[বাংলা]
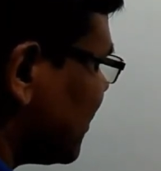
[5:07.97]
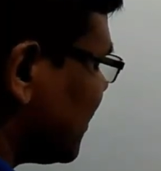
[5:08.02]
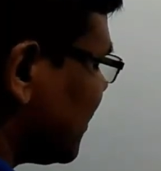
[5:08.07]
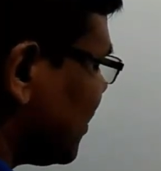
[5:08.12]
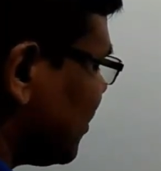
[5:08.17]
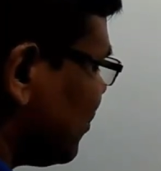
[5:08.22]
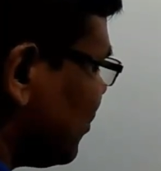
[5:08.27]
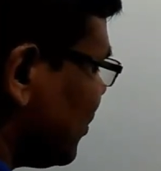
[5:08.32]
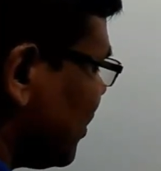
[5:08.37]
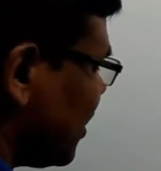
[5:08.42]

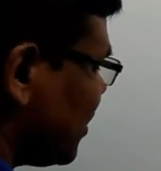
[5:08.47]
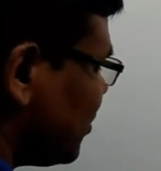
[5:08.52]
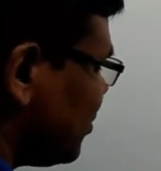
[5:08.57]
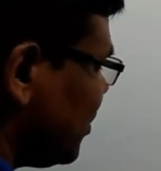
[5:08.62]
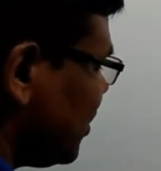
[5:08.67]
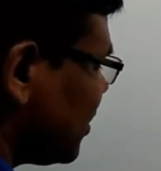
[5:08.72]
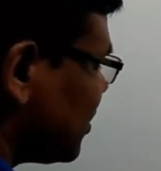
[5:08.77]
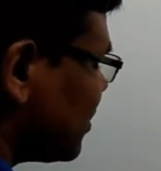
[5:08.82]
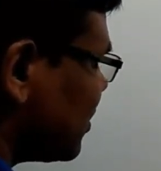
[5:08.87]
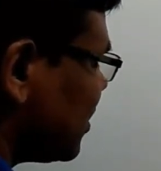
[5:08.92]
প্লাস বি
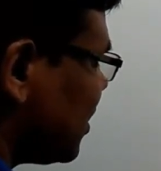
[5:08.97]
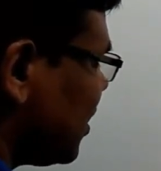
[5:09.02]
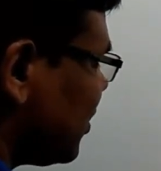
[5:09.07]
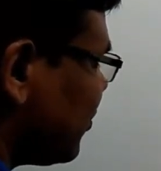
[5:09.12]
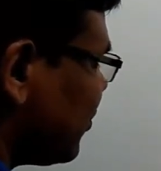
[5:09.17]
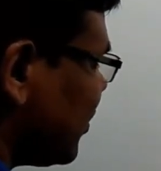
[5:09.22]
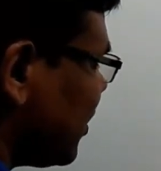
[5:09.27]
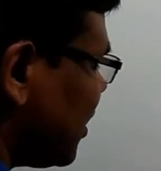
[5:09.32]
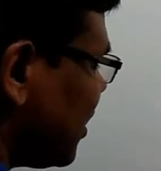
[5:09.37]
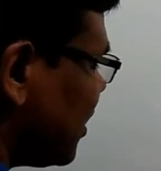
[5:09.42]
স্কোয়ার
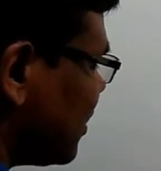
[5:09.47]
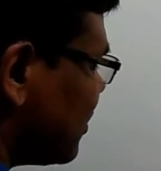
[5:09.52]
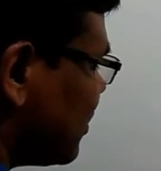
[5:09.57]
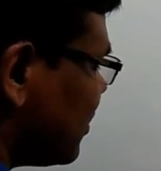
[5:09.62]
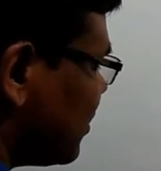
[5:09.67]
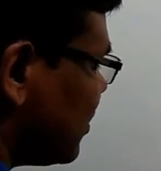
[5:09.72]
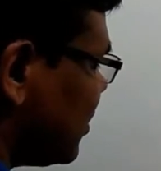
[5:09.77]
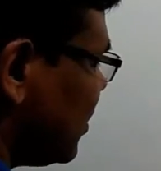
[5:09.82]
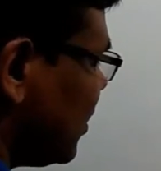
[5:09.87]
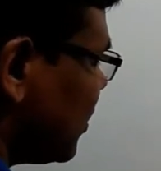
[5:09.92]
প্লাস
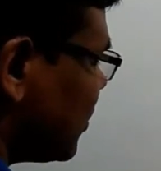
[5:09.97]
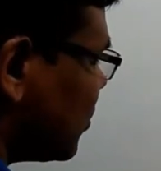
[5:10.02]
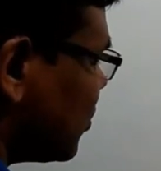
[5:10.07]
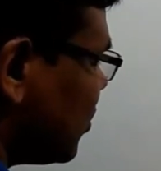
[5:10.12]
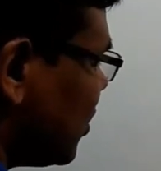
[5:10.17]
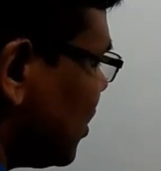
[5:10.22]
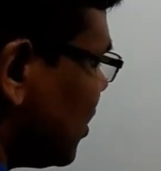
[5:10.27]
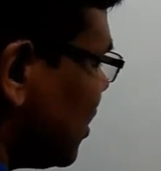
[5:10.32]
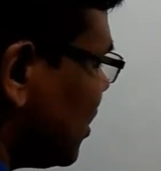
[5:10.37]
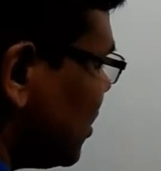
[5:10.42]
সি
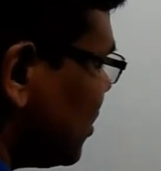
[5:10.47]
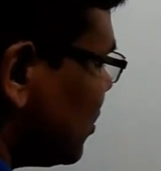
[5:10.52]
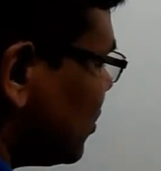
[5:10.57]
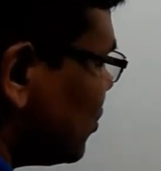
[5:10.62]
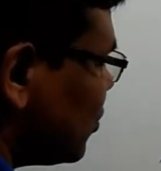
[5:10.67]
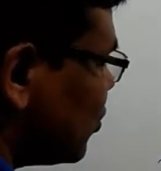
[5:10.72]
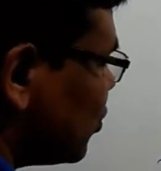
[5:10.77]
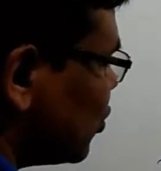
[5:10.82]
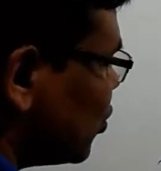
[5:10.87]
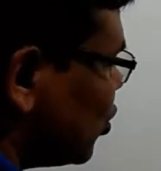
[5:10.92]
স্কোয়ার
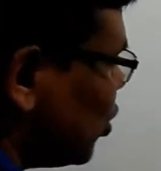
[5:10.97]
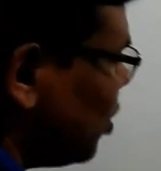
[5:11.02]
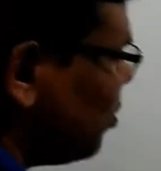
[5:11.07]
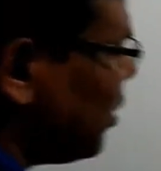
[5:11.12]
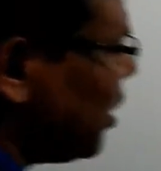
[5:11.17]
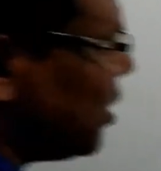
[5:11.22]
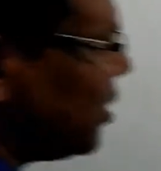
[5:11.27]
সমান